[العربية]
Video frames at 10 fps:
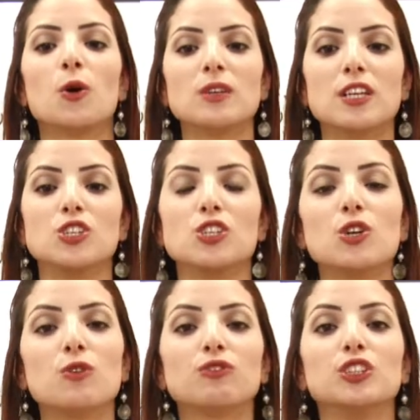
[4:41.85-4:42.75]

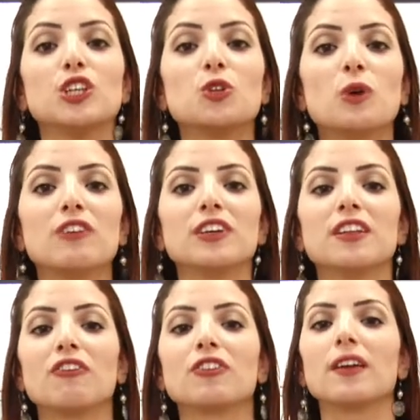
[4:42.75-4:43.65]
وسجلهم في جدول في
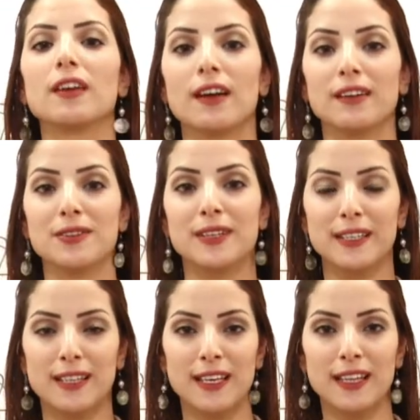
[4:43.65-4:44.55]
دفترك
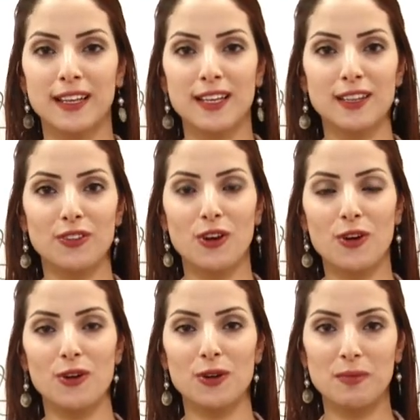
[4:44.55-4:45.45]
لديك ثلاثة
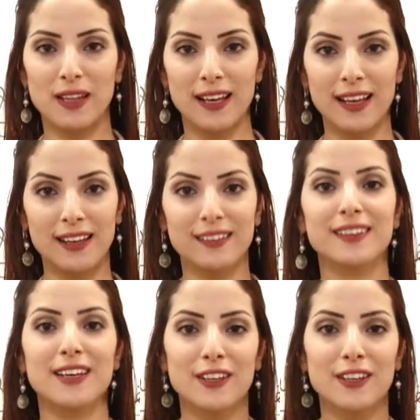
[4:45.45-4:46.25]
دقائق من الآن